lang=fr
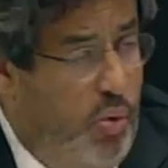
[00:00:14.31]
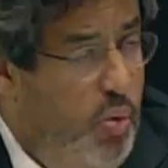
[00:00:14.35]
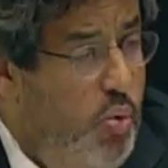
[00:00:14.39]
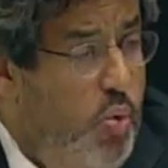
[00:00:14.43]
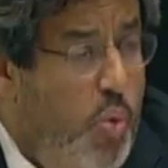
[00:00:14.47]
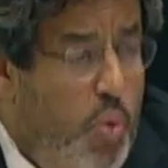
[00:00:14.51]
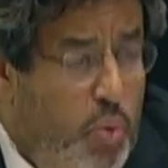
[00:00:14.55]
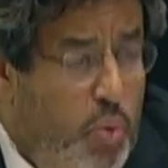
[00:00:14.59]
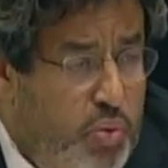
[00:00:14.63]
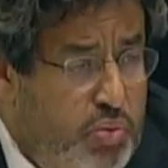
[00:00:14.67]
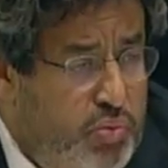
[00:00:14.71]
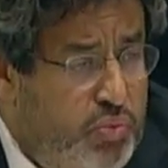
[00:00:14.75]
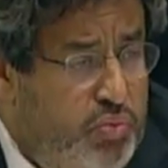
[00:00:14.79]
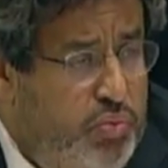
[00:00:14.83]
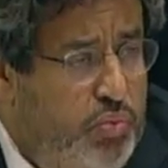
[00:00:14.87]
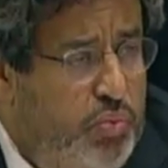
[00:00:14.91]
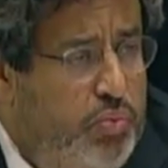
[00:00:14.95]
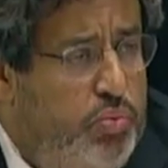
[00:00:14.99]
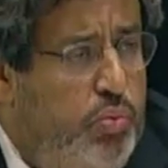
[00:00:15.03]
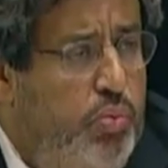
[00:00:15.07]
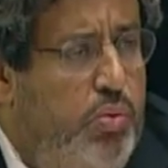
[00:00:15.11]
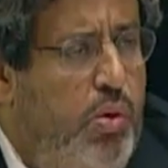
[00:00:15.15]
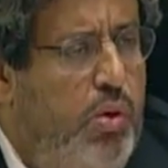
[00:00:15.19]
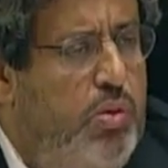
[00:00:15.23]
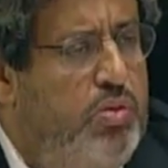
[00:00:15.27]
Où,
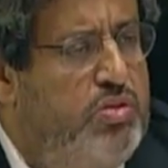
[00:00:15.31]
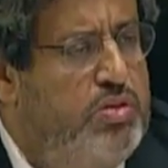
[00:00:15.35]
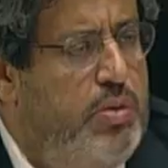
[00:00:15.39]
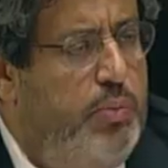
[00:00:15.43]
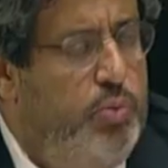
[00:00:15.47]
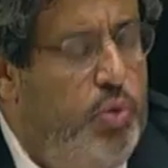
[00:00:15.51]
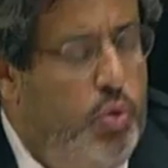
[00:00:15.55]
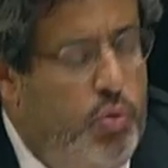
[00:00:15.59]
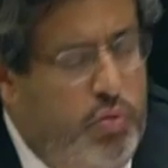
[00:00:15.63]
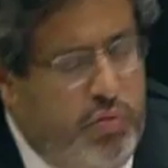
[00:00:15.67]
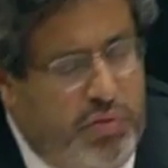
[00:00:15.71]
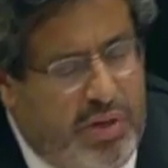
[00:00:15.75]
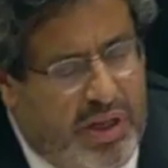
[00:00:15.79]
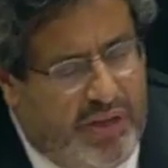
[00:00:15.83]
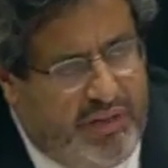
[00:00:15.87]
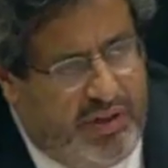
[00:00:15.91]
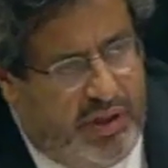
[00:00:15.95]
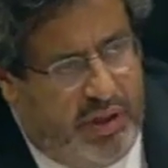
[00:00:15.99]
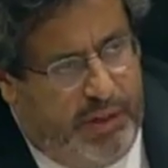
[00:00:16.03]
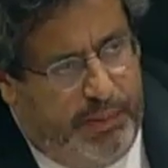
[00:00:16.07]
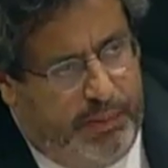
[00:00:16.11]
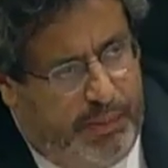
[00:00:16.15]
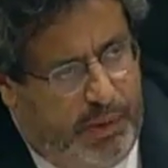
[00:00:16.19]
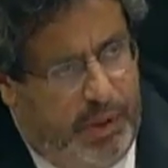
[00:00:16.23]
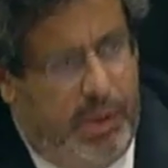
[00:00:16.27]
en sommes-nous Vous l'avez